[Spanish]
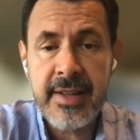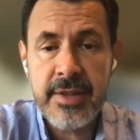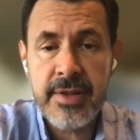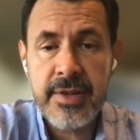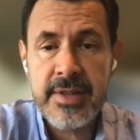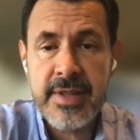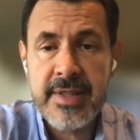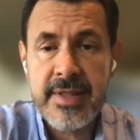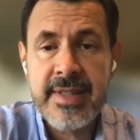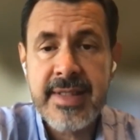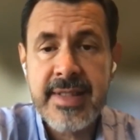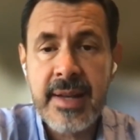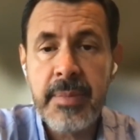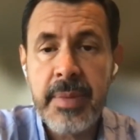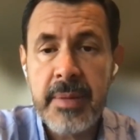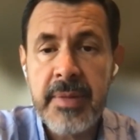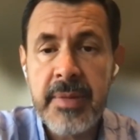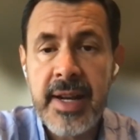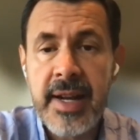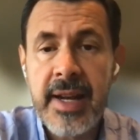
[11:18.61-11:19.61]
Entonces es el
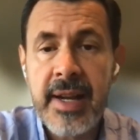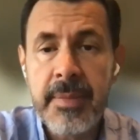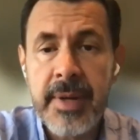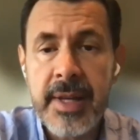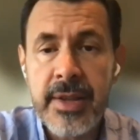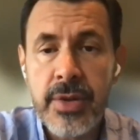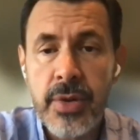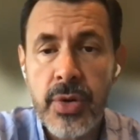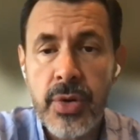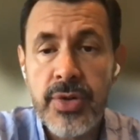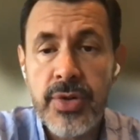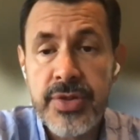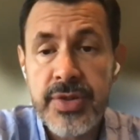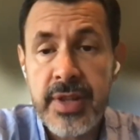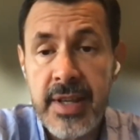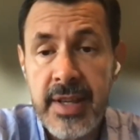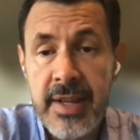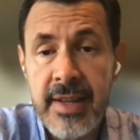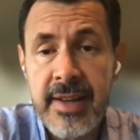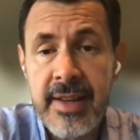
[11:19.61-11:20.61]
primer elemento,
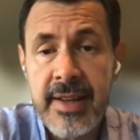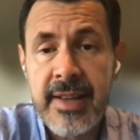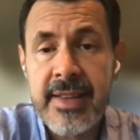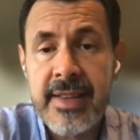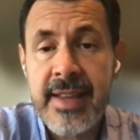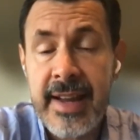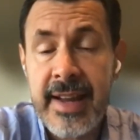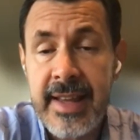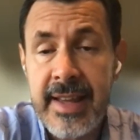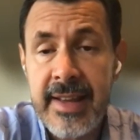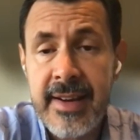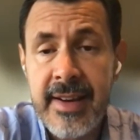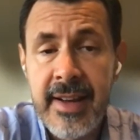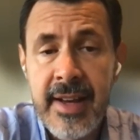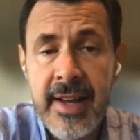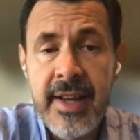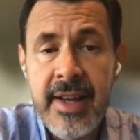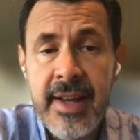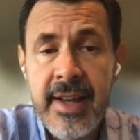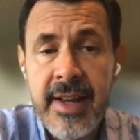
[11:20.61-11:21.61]
conseguir y atraer
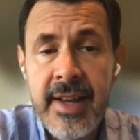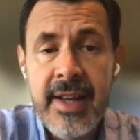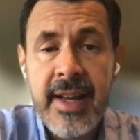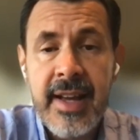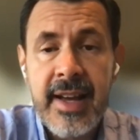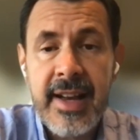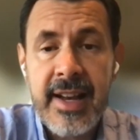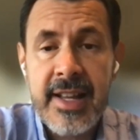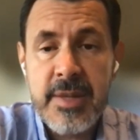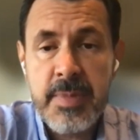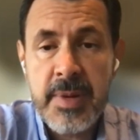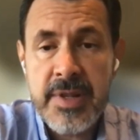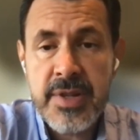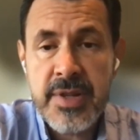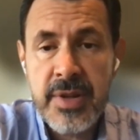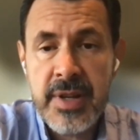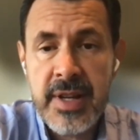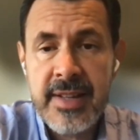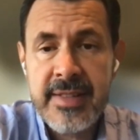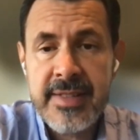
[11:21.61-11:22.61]
a las
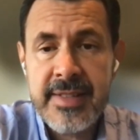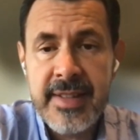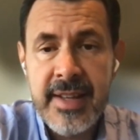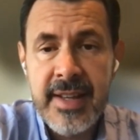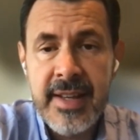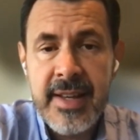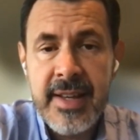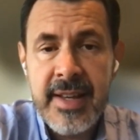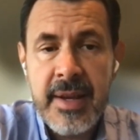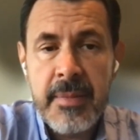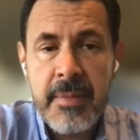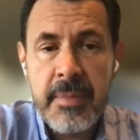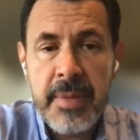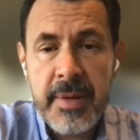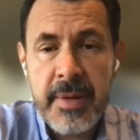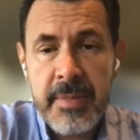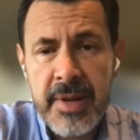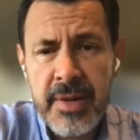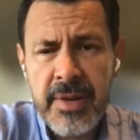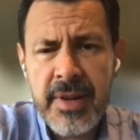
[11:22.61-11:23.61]
personas,
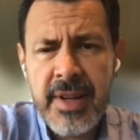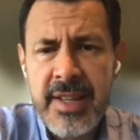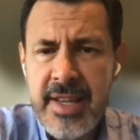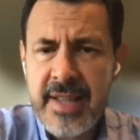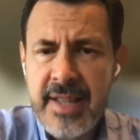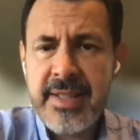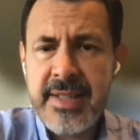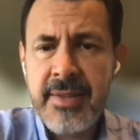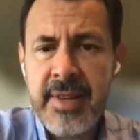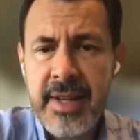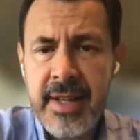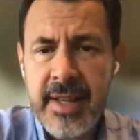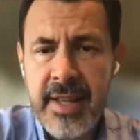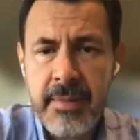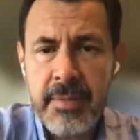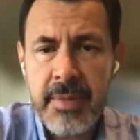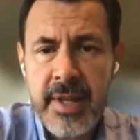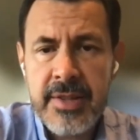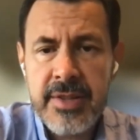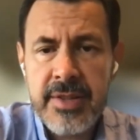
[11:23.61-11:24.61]
primero que ya estaban en
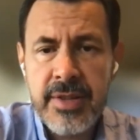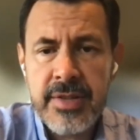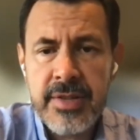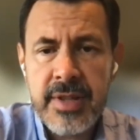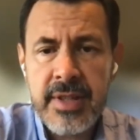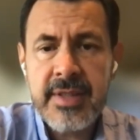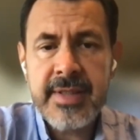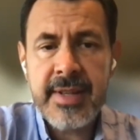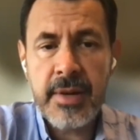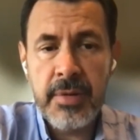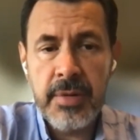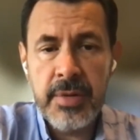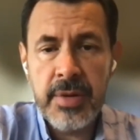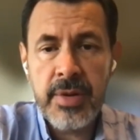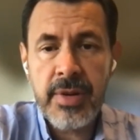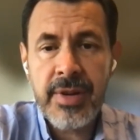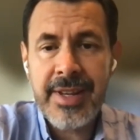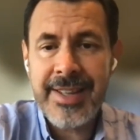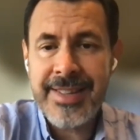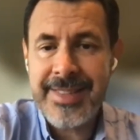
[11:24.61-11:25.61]
gimnasios y
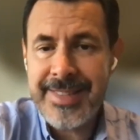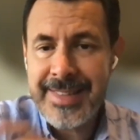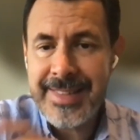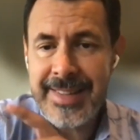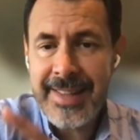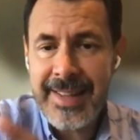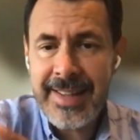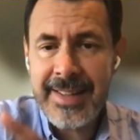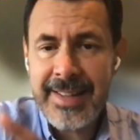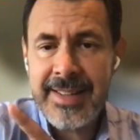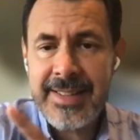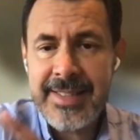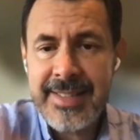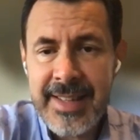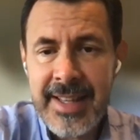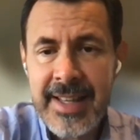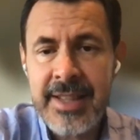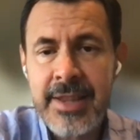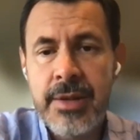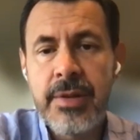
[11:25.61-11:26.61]
segundo que siguen
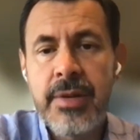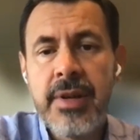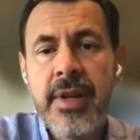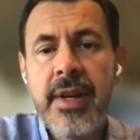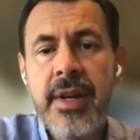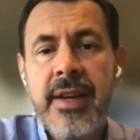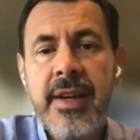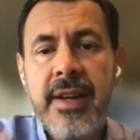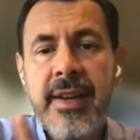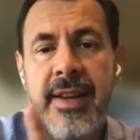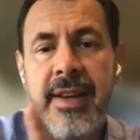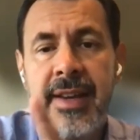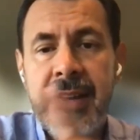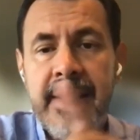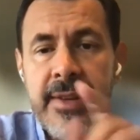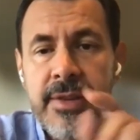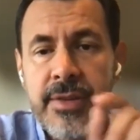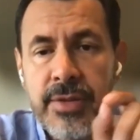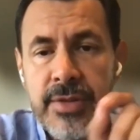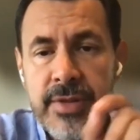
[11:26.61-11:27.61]
estando
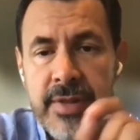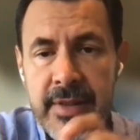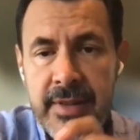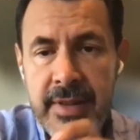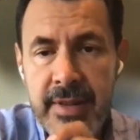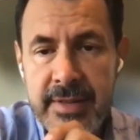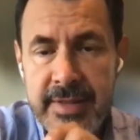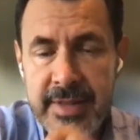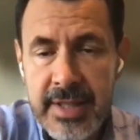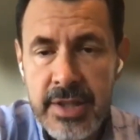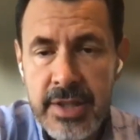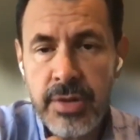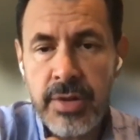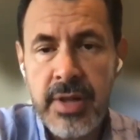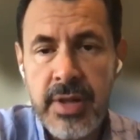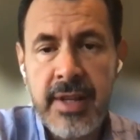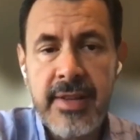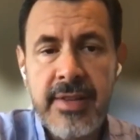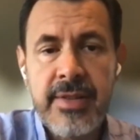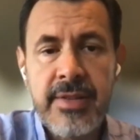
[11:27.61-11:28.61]
en sus eh,
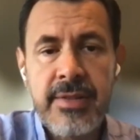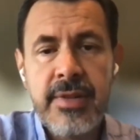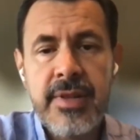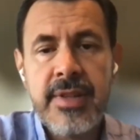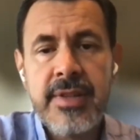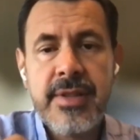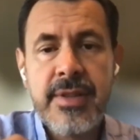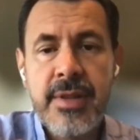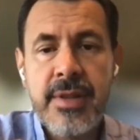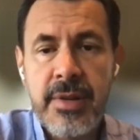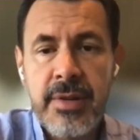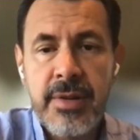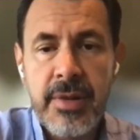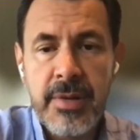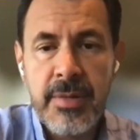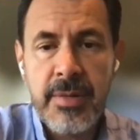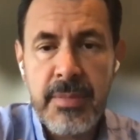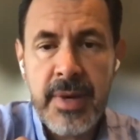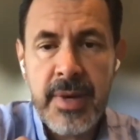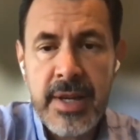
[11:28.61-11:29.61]
sillones. Nuestra
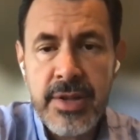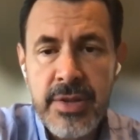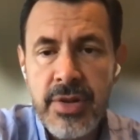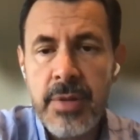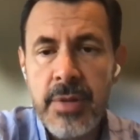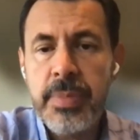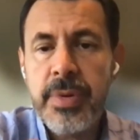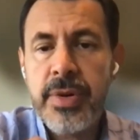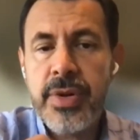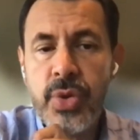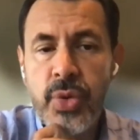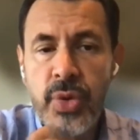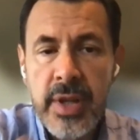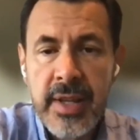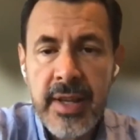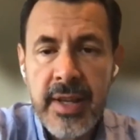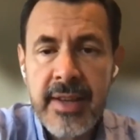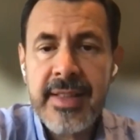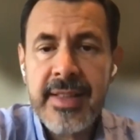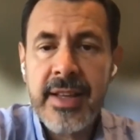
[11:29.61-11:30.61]
mayor
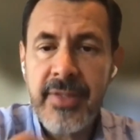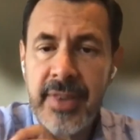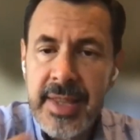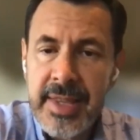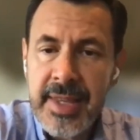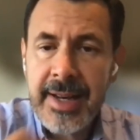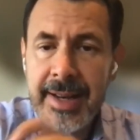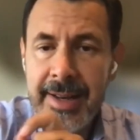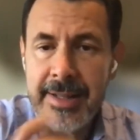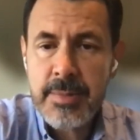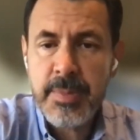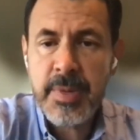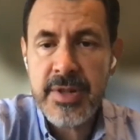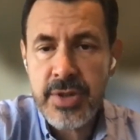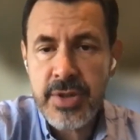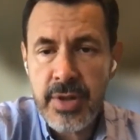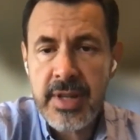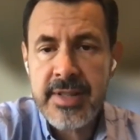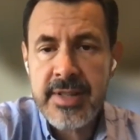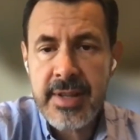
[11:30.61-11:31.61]
oportunidad es levantar a las
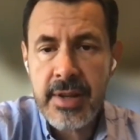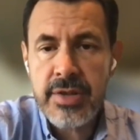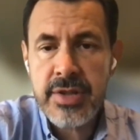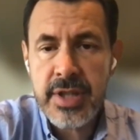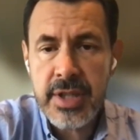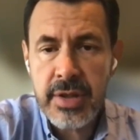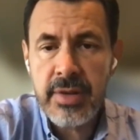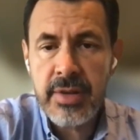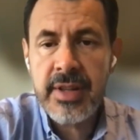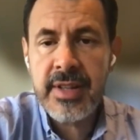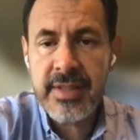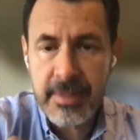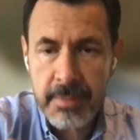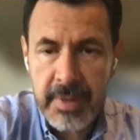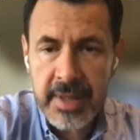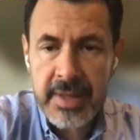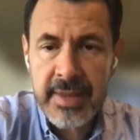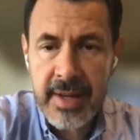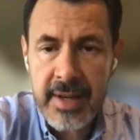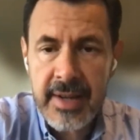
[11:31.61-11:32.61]
personas de los sillones y
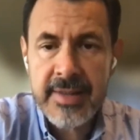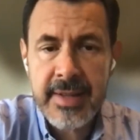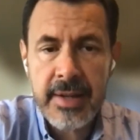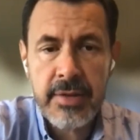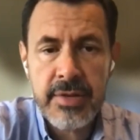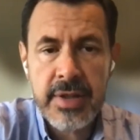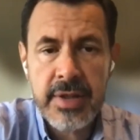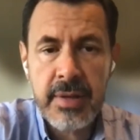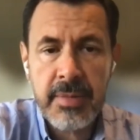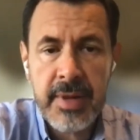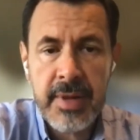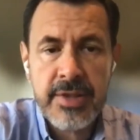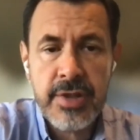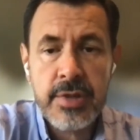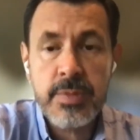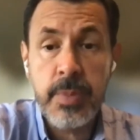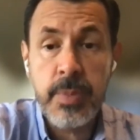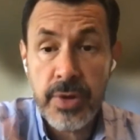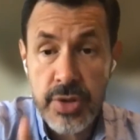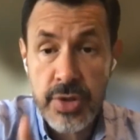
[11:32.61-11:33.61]
meterlas a los
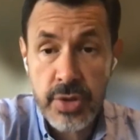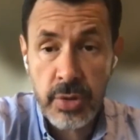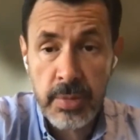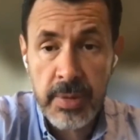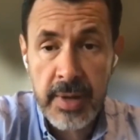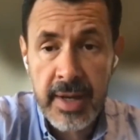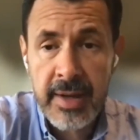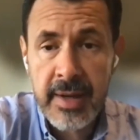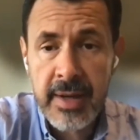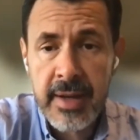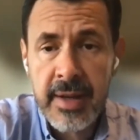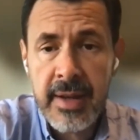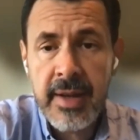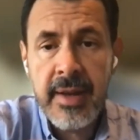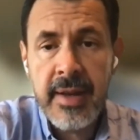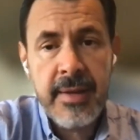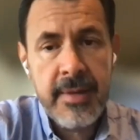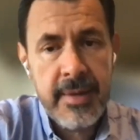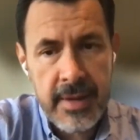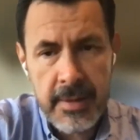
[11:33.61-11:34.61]
gimnasios por su bien
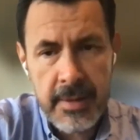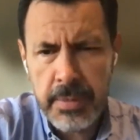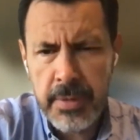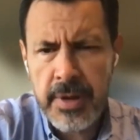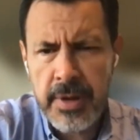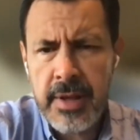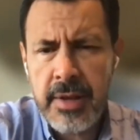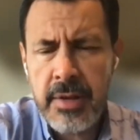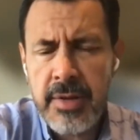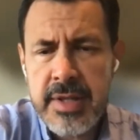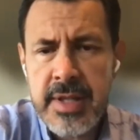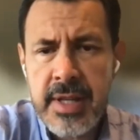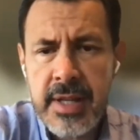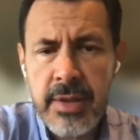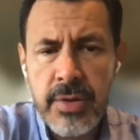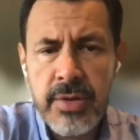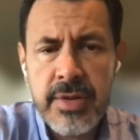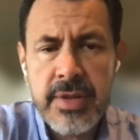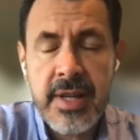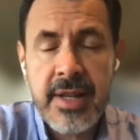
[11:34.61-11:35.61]
y por el de nuestra
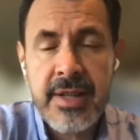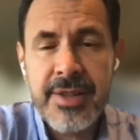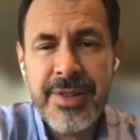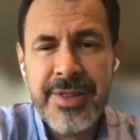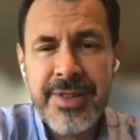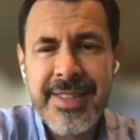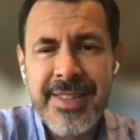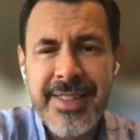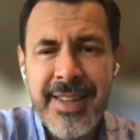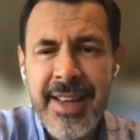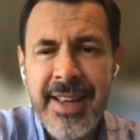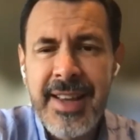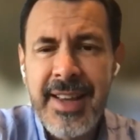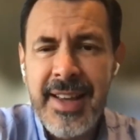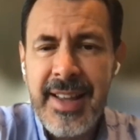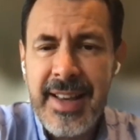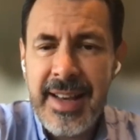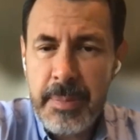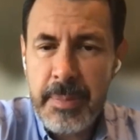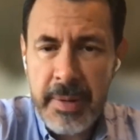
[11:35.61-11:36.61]
industria. Entonces,
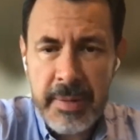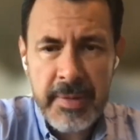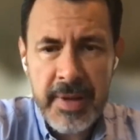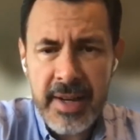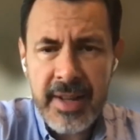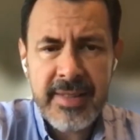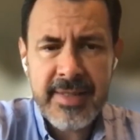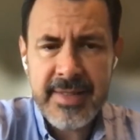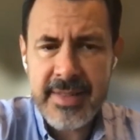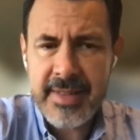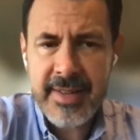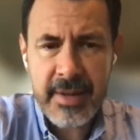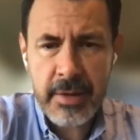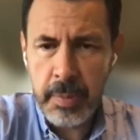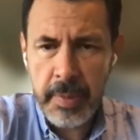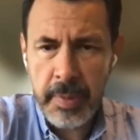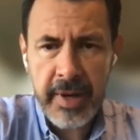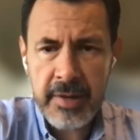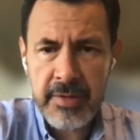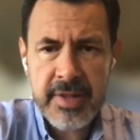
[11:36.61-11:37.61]
la primera es
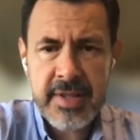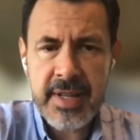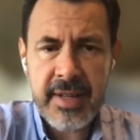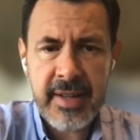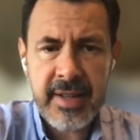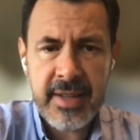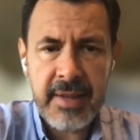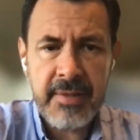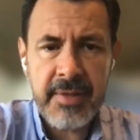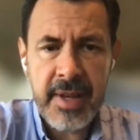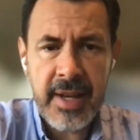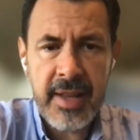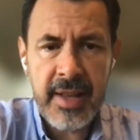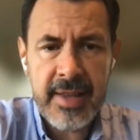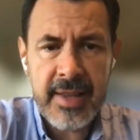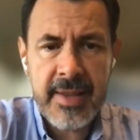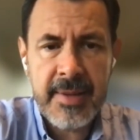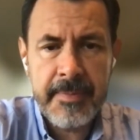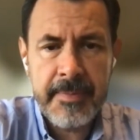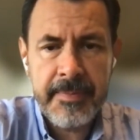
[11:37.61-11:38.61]
recuperar nuestra
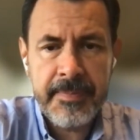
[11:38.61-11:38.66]
rentabilidad.